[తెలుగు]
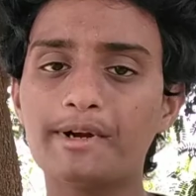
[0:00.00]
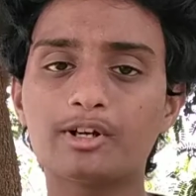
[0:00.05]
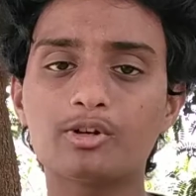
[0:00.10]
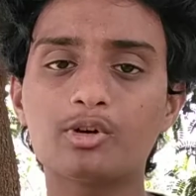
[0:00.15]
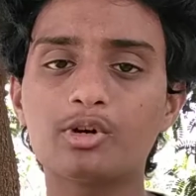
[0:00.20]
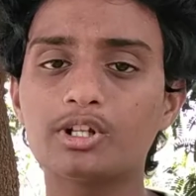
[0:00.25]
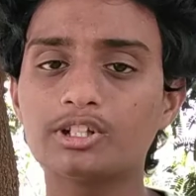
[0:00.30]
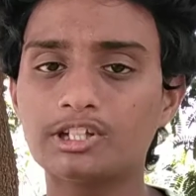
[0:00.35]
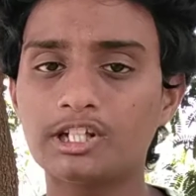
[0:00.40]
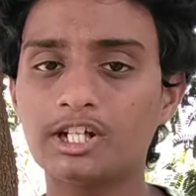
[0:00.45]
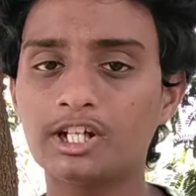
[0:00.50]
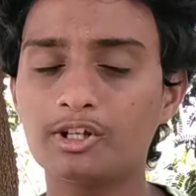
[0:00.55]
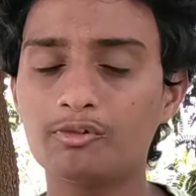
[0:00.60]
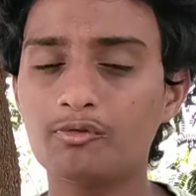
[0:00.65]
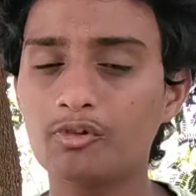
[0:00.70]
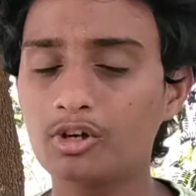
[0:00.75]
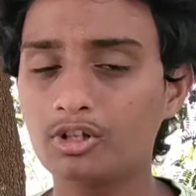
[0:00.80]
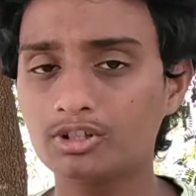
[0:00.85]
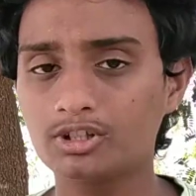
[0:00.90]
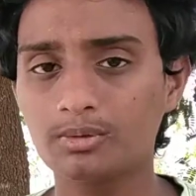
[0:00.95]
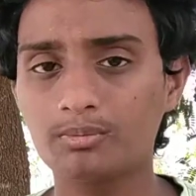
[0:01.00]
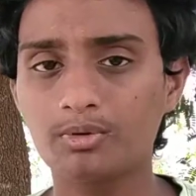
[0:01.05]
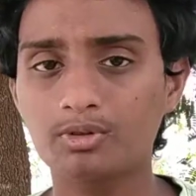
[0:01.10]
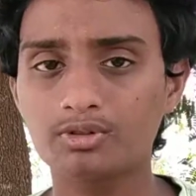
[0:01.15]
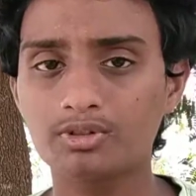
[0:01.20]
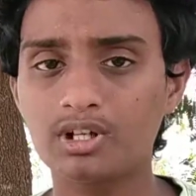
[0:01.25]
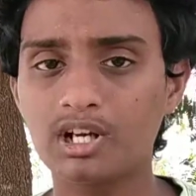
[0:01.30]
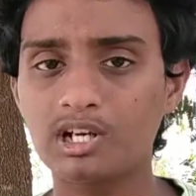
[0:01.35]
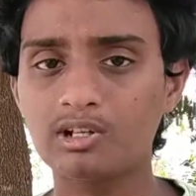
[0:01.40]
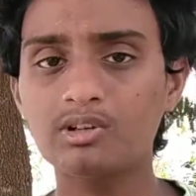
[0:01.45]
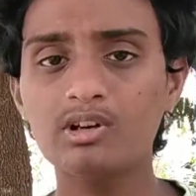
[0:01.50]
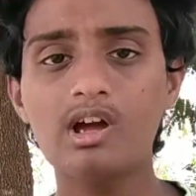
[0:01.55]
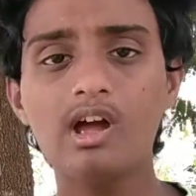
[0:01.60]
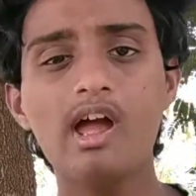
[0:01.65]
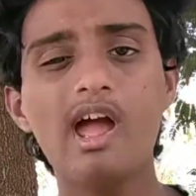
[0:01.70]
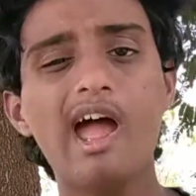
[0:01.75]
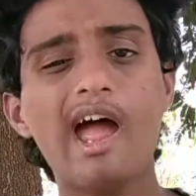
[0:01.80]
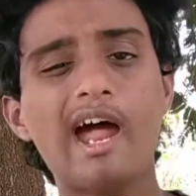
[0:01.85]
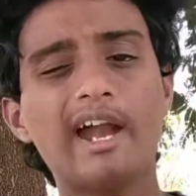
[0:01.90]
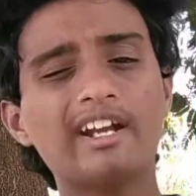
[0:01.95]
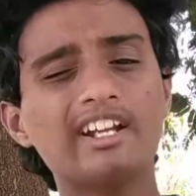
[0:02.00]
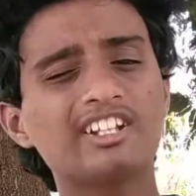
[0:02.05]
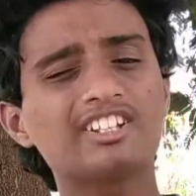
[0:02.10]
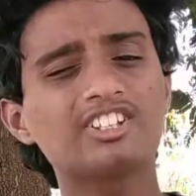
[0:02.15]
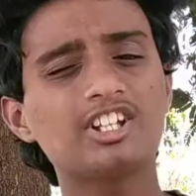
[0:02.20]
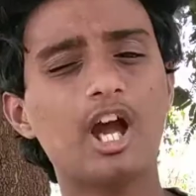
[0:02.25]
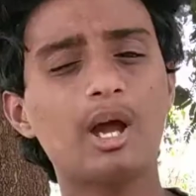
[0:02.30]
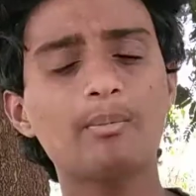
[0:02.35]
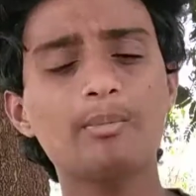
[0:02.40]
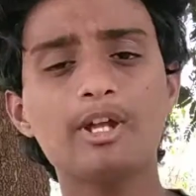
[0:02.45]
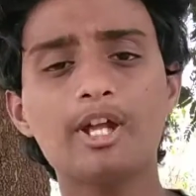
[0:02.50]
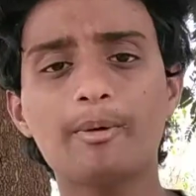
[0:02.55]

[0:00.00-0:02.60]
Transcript: బెటర్ అని అయితే నేను వీడియోలో చెప్పబోతున్నాను అండ్ ఈ షామీ